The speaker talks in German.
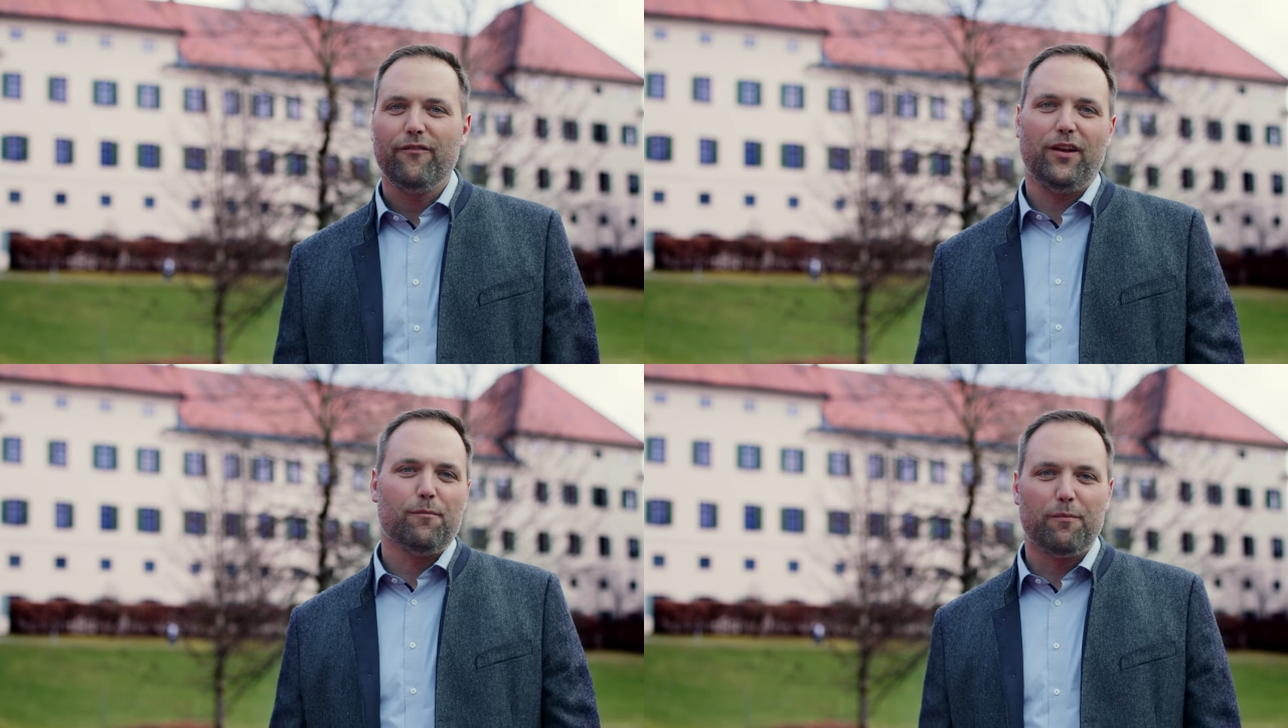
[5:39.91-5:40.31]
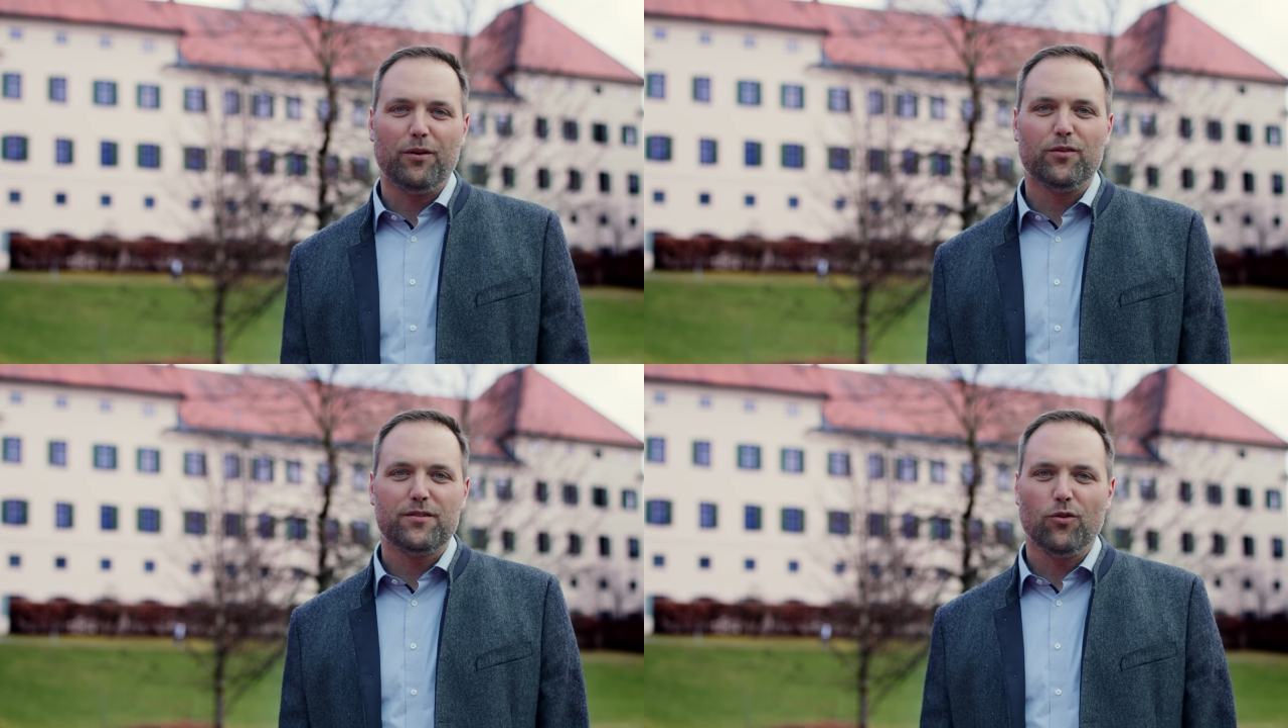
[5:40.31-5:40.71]
wenn ihr mal bei
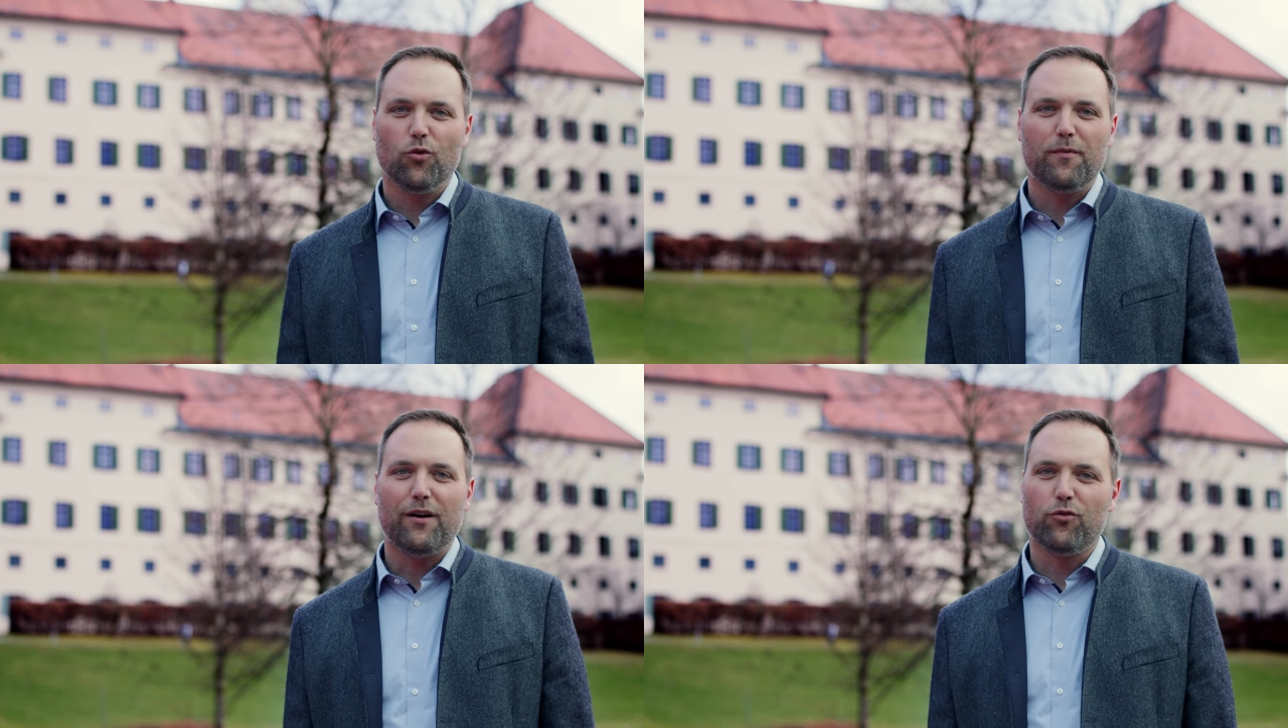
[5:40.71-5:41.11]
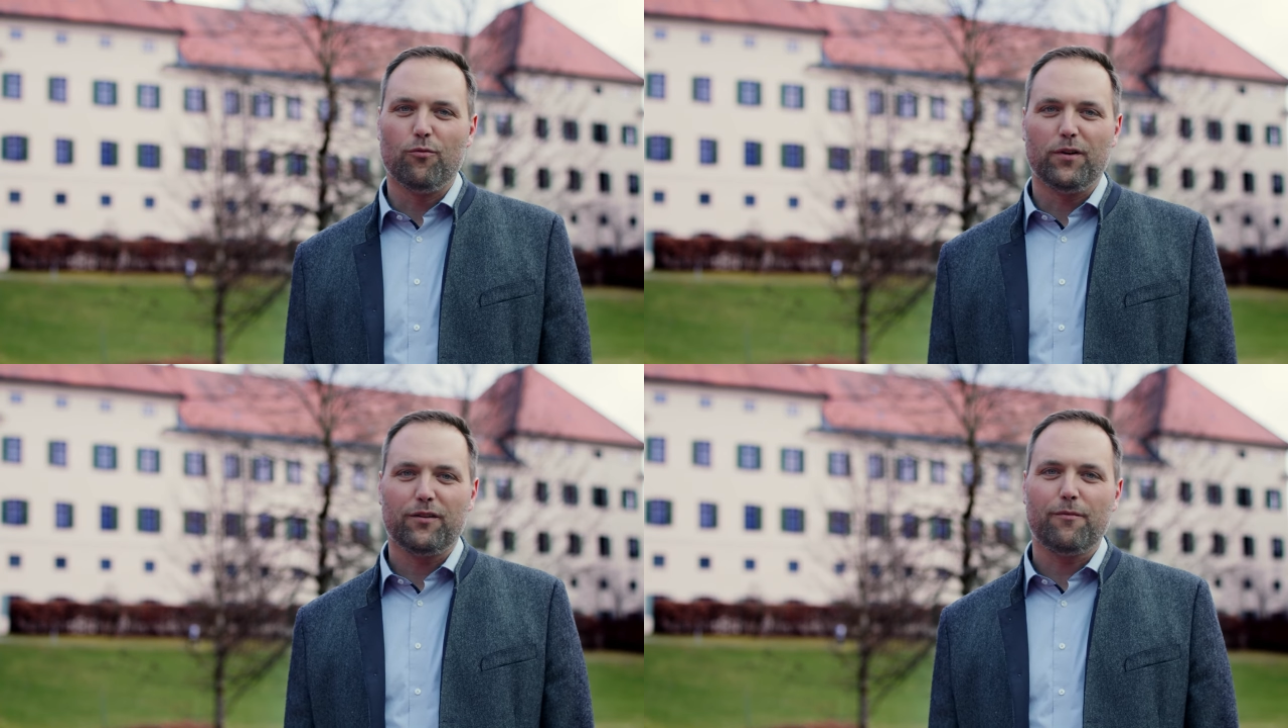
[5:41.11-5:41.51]
uns hier oben auf
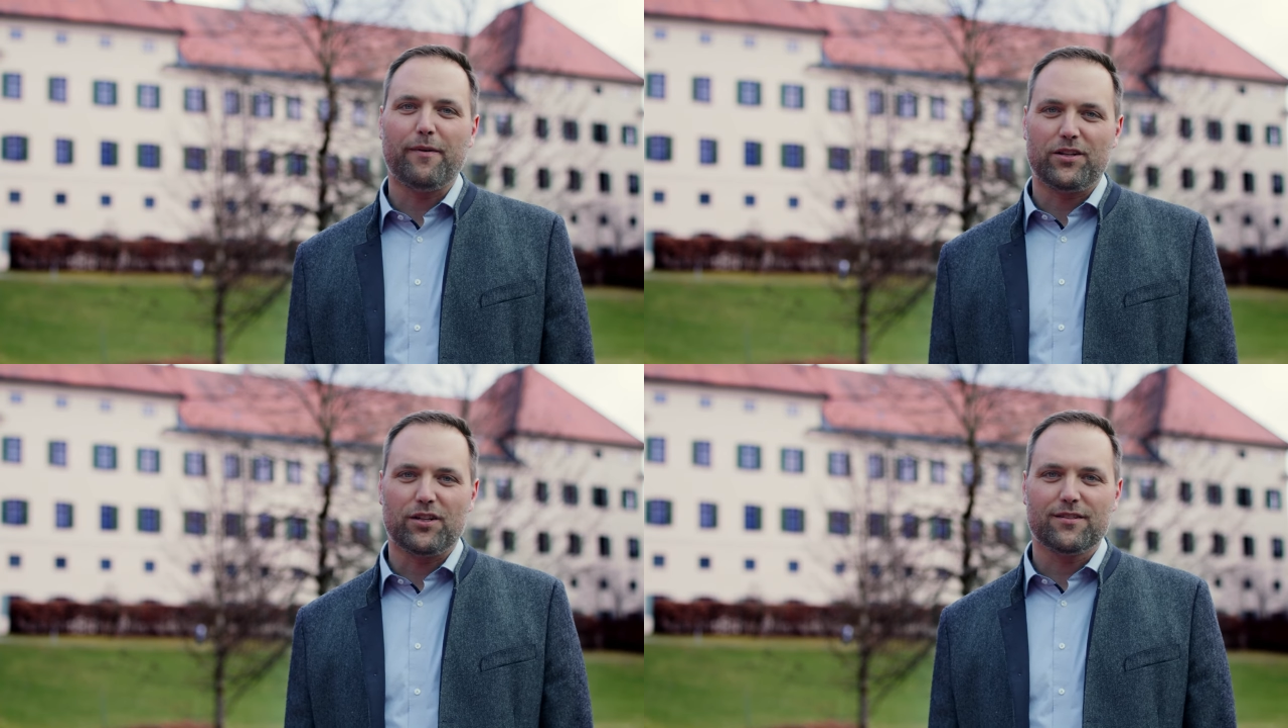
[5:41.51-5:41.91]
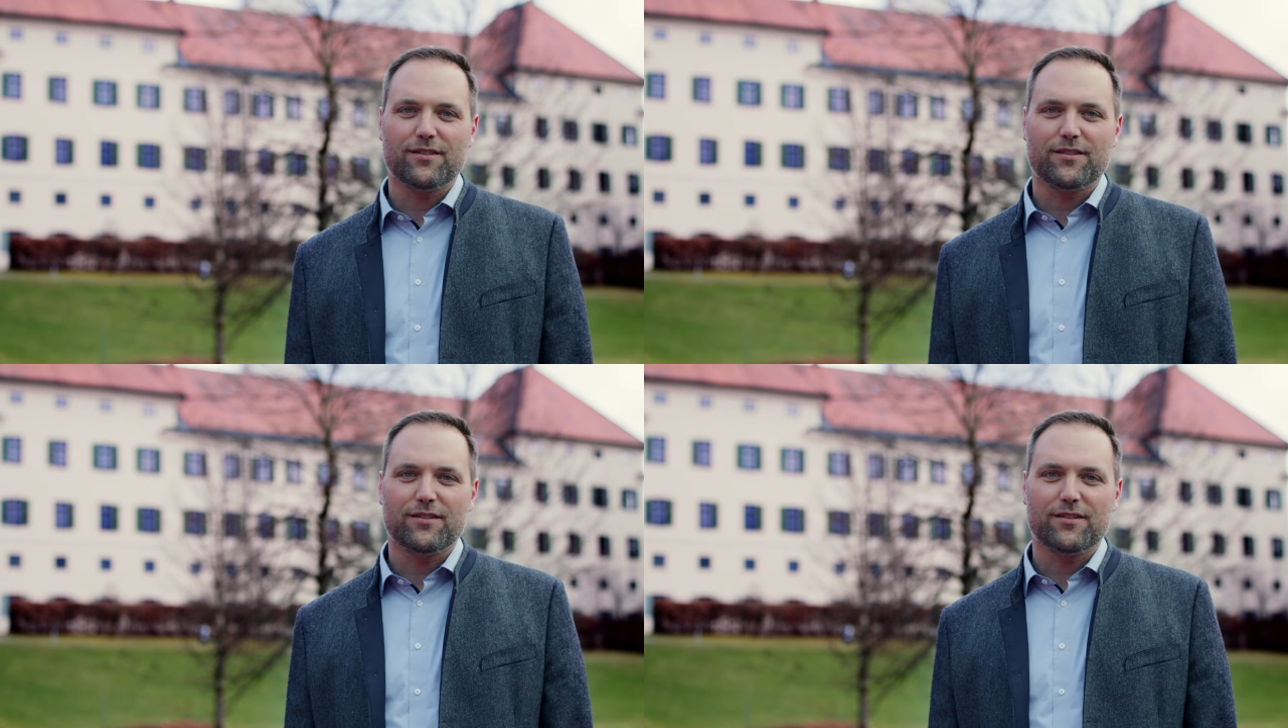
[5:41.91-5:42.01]
Homburg vorbeischaut.